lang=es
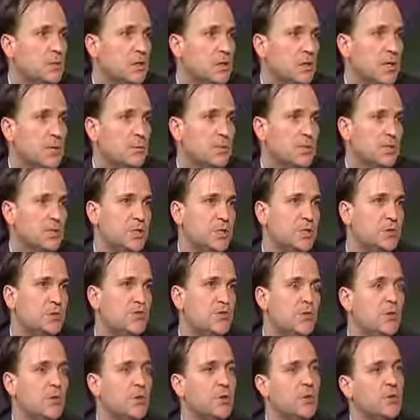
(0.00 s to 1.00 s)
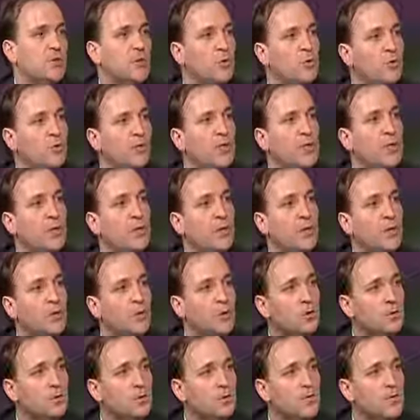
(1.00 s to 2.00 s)
digamos, eso fue lo que produce el
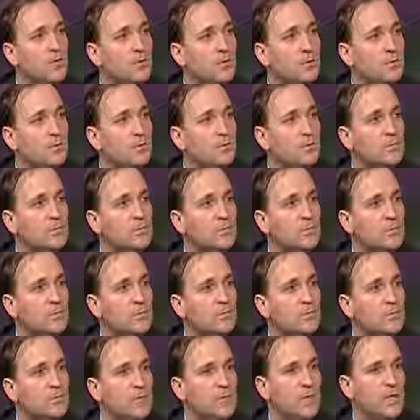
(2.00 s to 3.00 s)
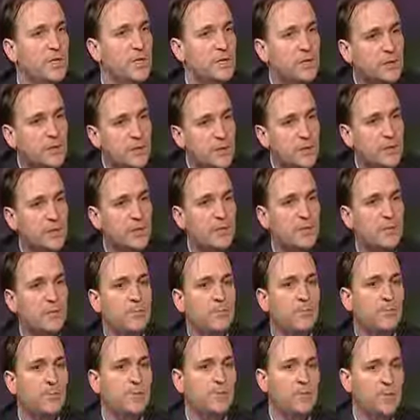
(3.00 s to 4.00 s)
cóctel que
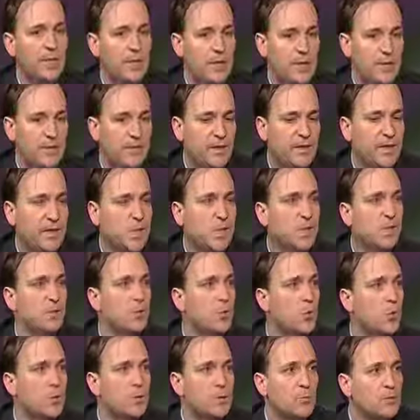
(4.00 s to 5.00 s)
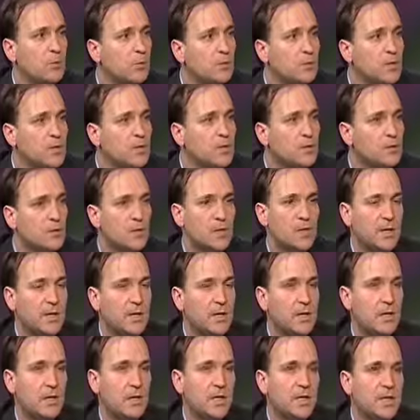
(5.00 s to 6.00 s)
eh, hace que esa turbamulta
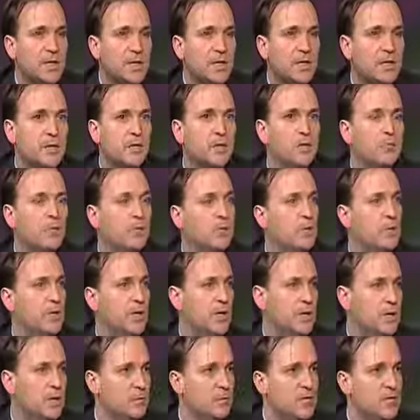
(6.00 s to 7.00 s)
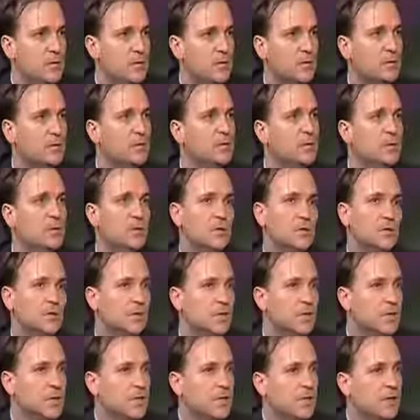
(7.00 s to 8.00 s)
la señale como enemigo
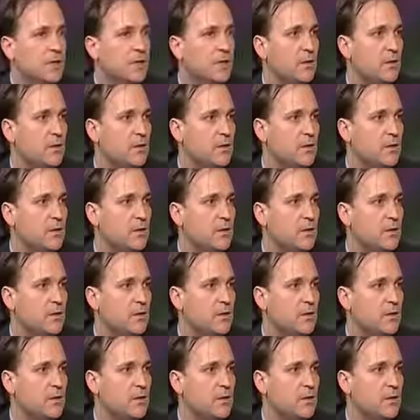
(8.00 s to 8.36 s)
y se lance